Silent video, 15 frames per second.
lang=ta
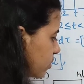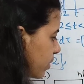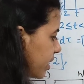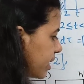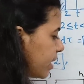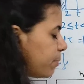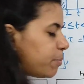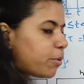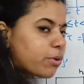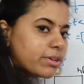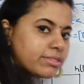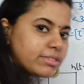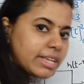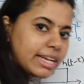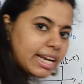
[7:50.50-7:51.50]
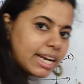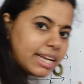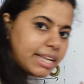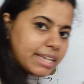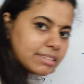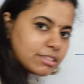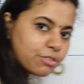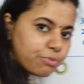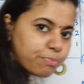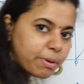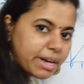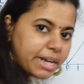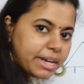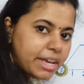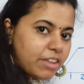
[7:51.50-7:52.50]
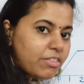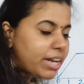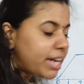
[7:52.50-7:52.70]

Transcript: ஸோ இங்கே இப்போ ஒரு சிக்னலை நீங்கள் ஷிஃப்ட் பண்ணிகிட்டே